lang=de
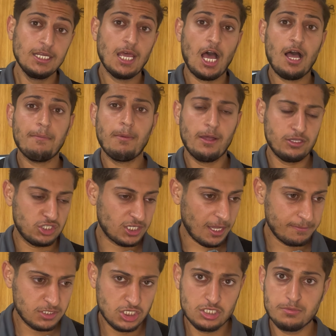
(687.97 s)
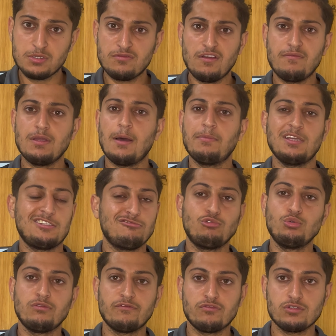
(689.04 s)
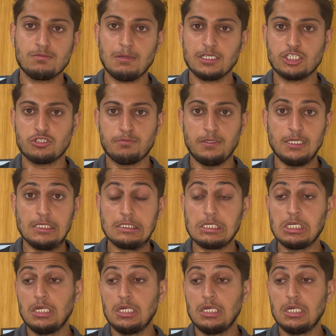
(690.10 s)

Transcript: Aber ich kann mich nicht beschweren, wir haben echt einen guten Fußball gespielt.